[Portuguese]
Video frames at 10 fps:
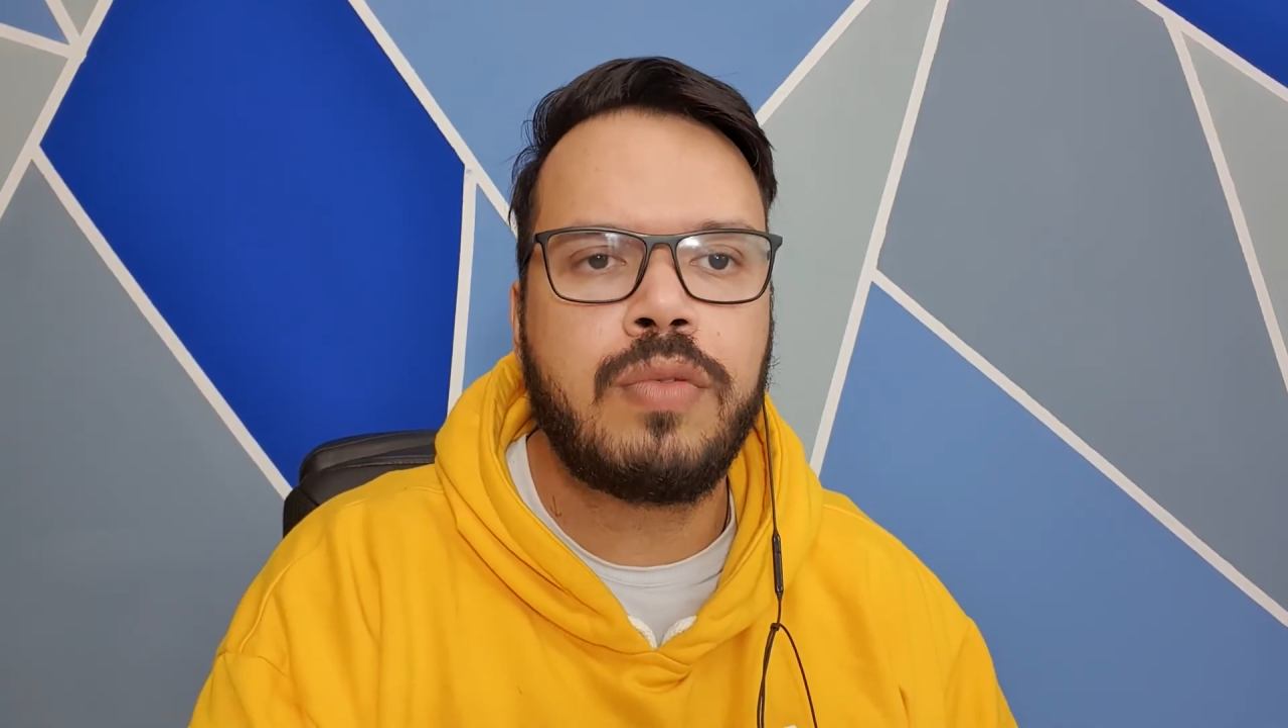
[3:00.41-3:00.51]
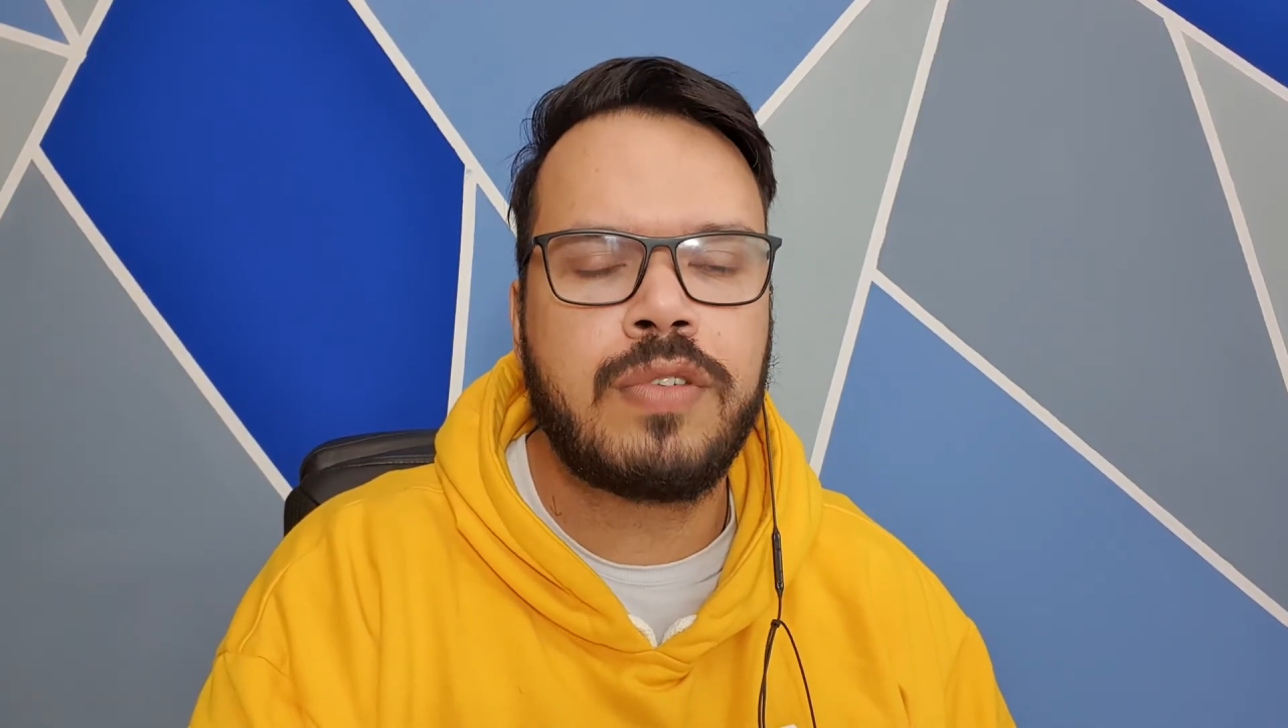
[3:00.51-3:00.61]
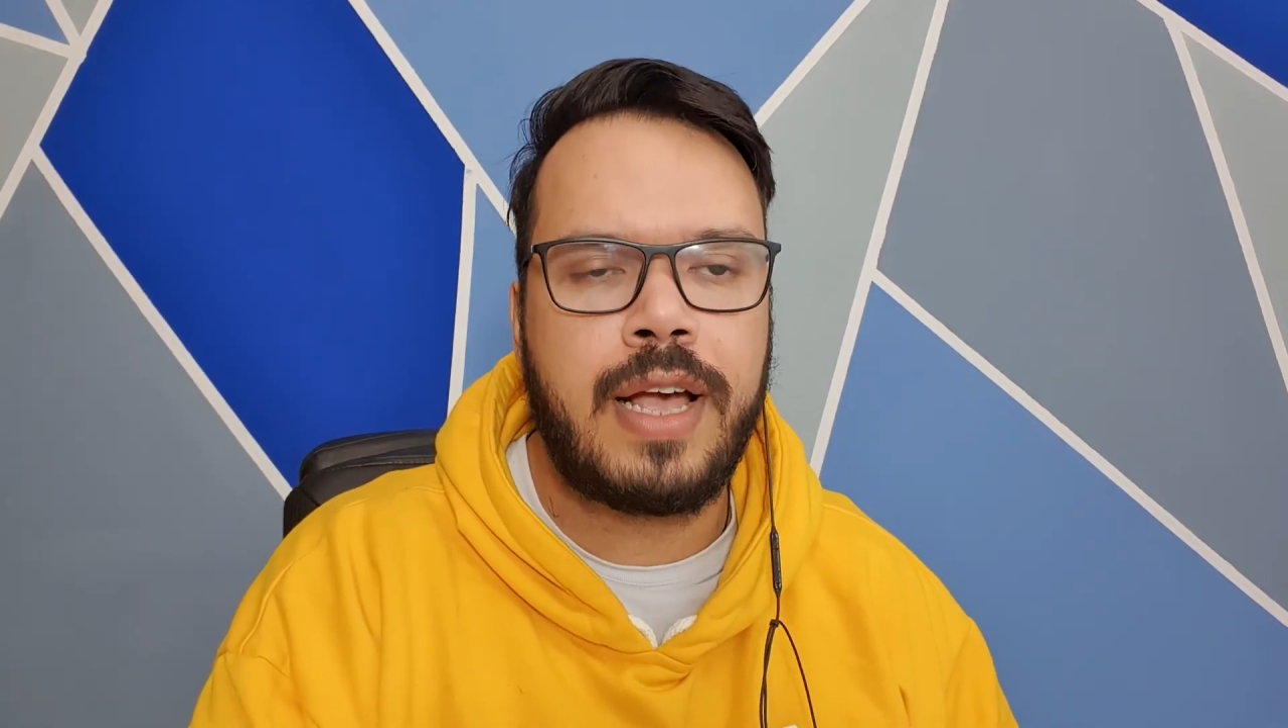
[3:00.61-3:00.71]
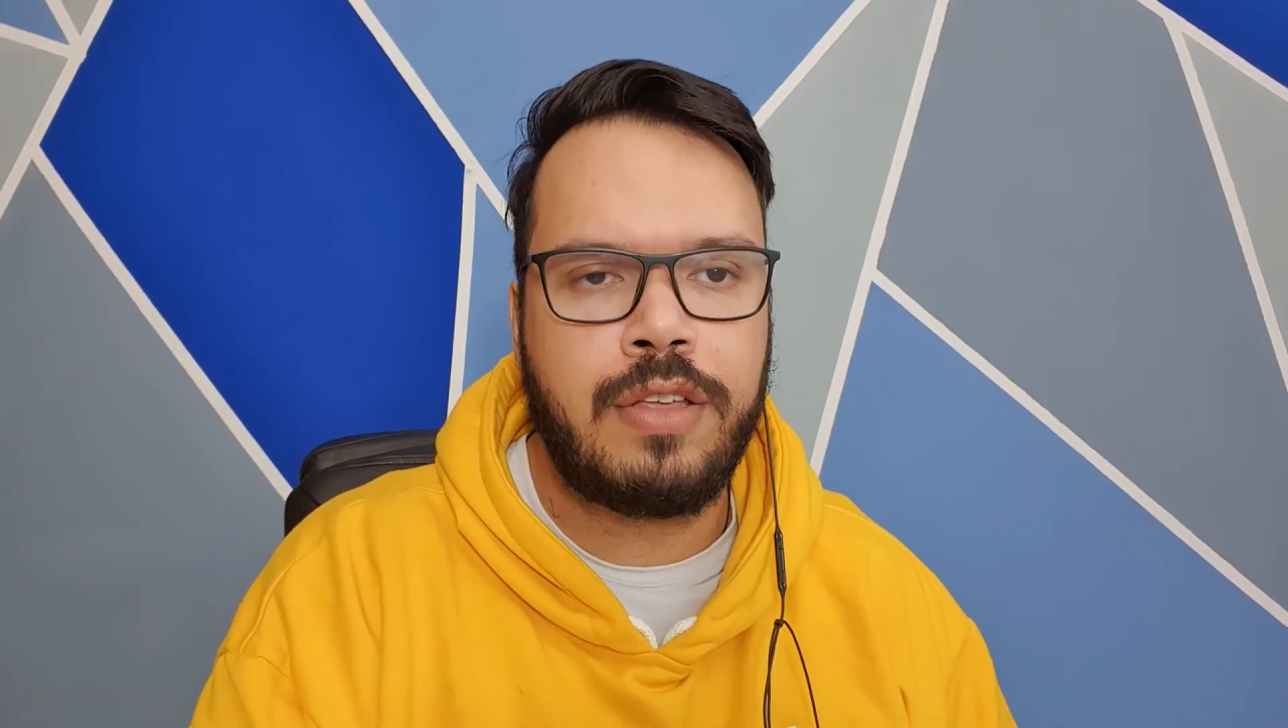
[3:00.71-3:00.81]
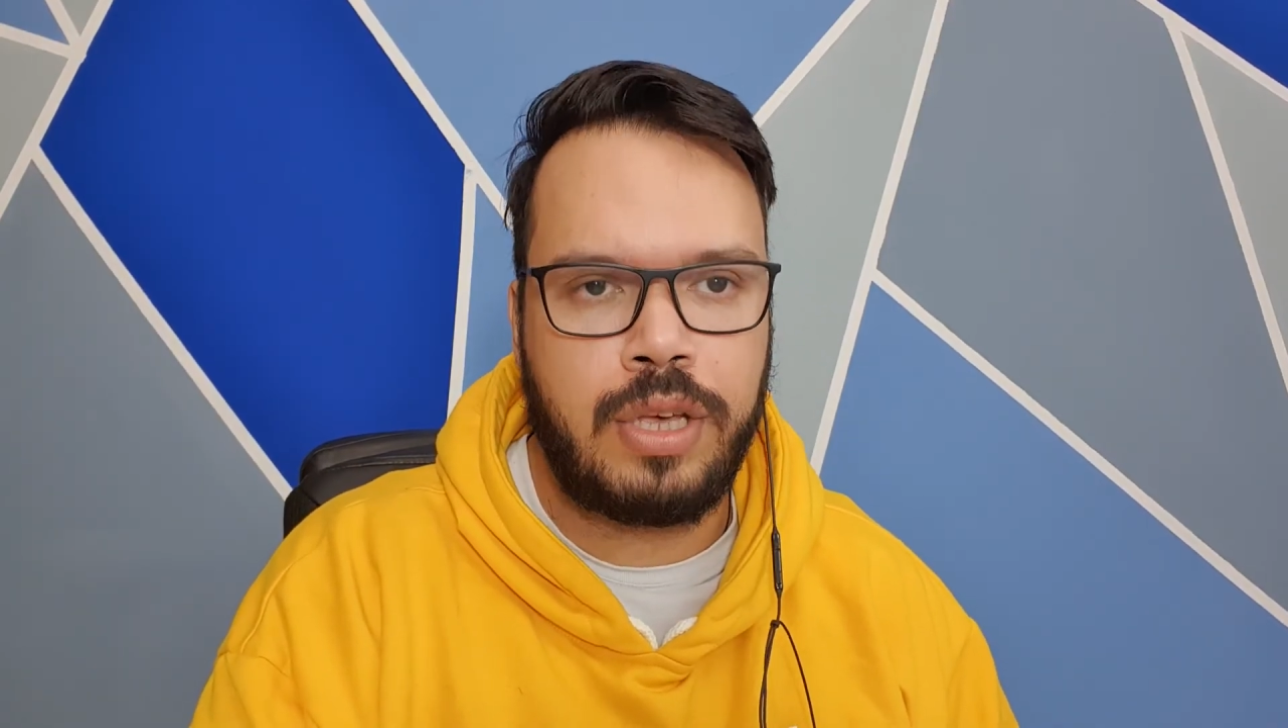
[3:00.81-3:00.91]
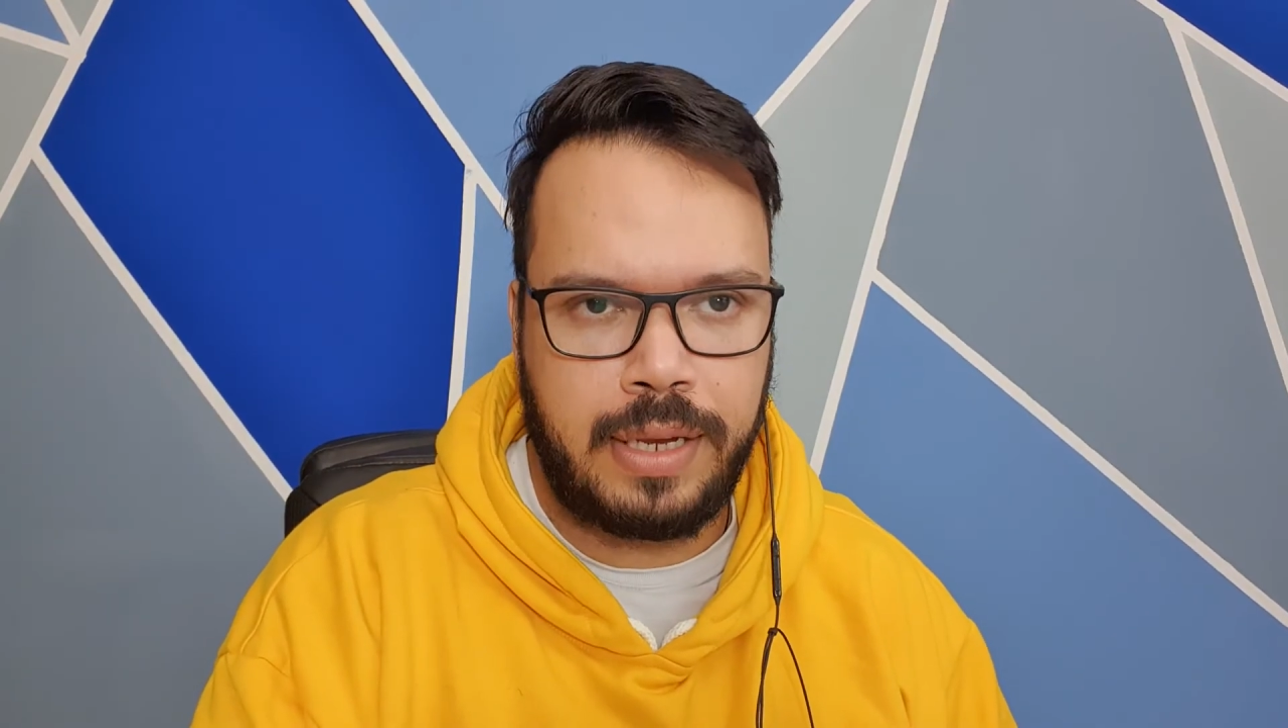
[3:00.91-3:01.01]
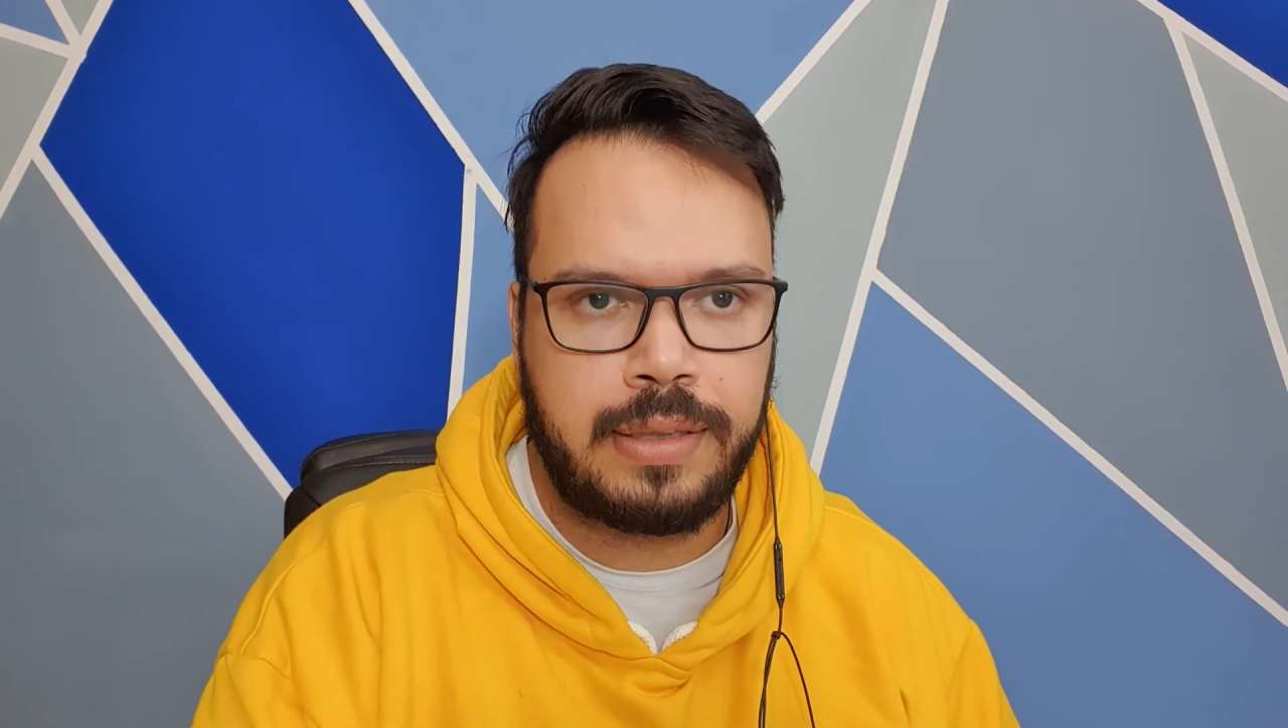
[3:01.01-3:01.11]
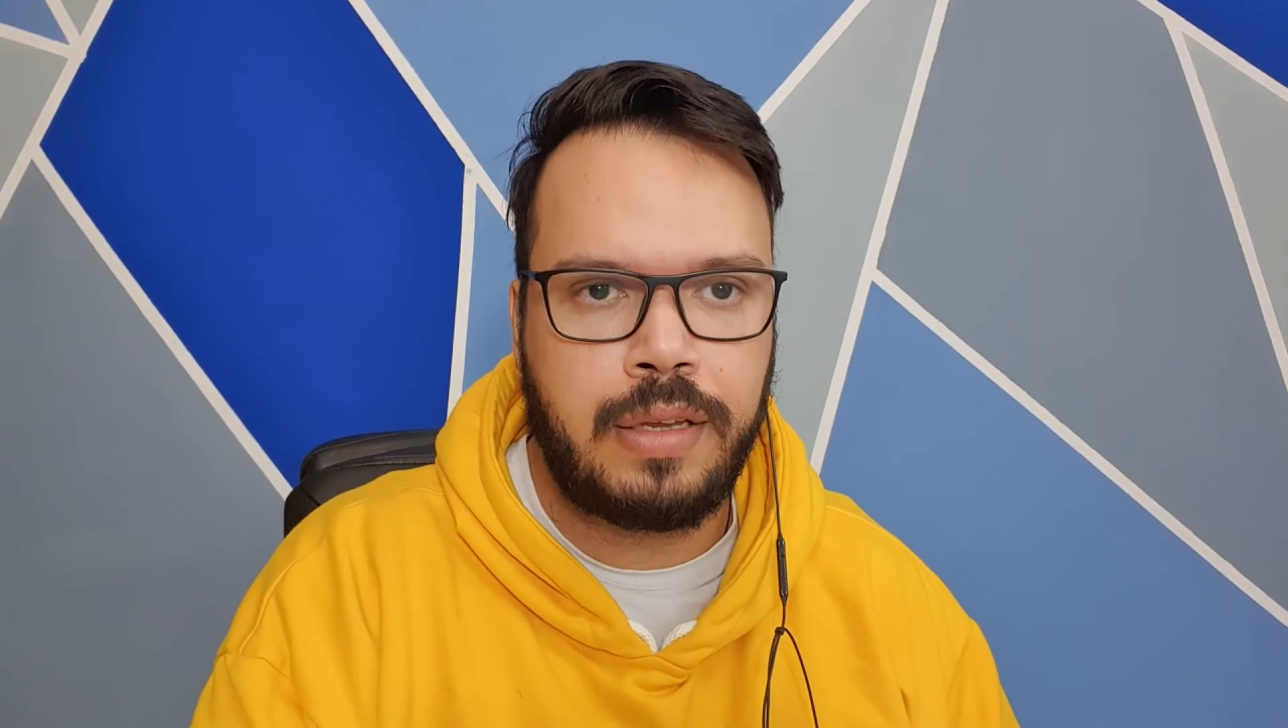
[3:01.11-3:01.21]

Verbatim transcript: O site aqui